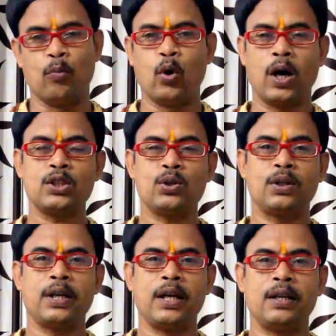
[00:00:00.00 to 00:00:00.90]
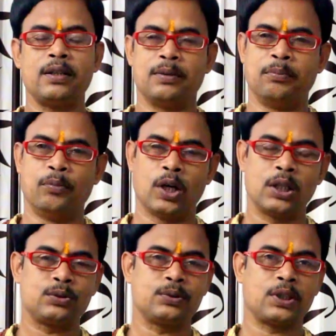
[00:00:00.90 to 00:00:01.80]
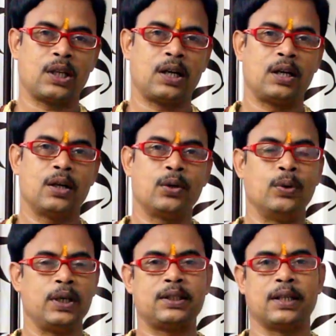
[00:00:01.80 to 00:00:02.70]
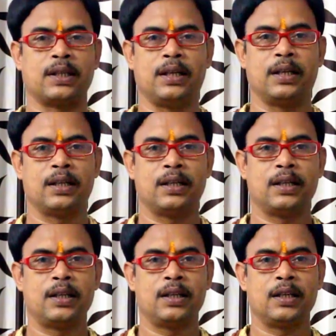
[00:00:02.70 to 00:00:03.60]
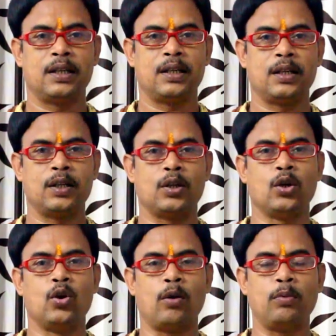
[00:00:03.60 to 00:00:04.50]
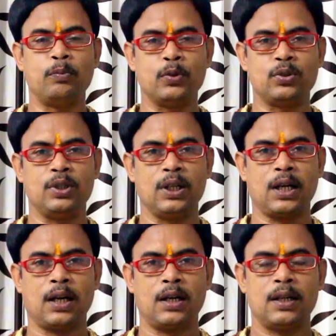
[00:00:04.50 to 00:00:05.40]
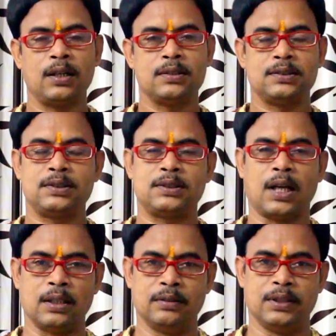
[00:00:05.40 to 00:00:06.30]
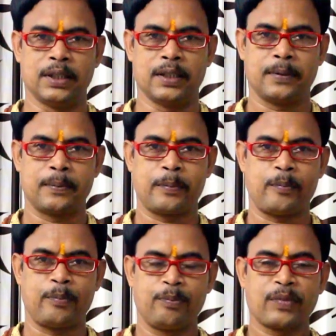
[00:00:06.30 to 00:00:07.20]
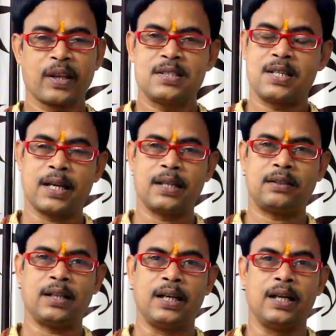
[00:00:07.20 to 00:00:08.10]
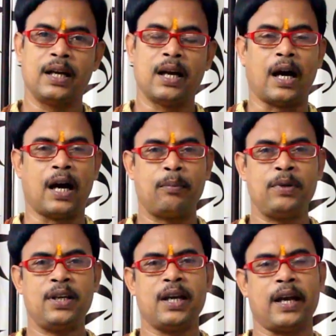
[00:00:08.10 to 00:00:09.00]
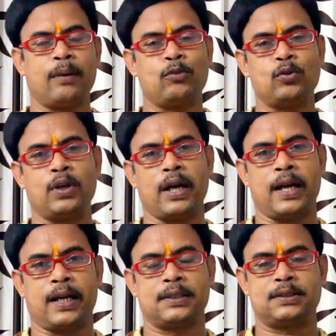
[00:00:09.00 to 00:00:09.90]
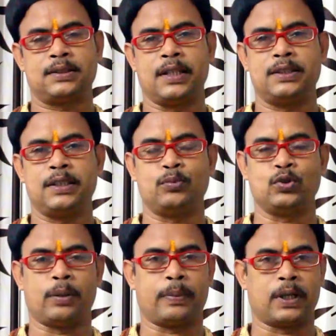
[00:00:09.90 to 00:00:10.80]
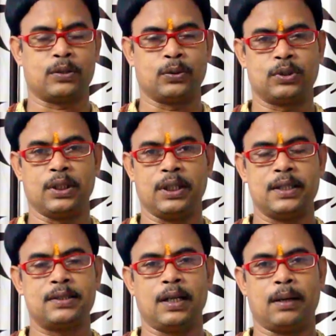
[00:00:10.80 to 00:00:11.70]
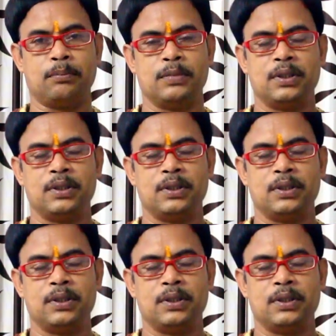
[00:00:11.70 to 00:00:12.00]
মহাযজ্ঞের মহাসূচনা হয়ে থাকে নবপত্রিকা স্নান দিয়ে সেক্ষেত্রে আমি এমন এক স্টেজে পূজা পাঠ করতে গিয়েছিলাম